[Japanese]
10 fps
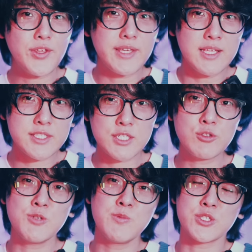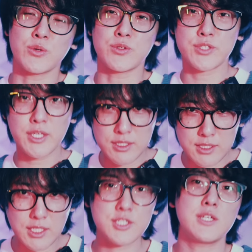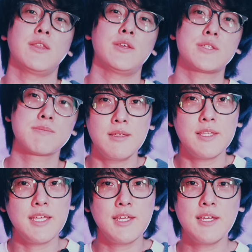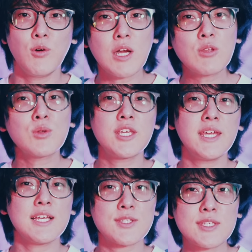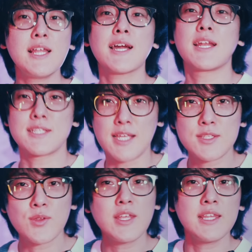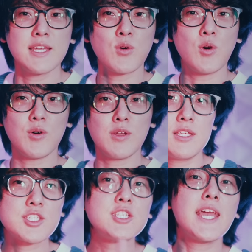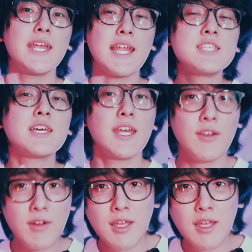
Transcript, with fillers: 手建築事務所の設計士なんです。で、オカルト系が好きだからさ、そんなんでこう、知り合いなんじゃないの？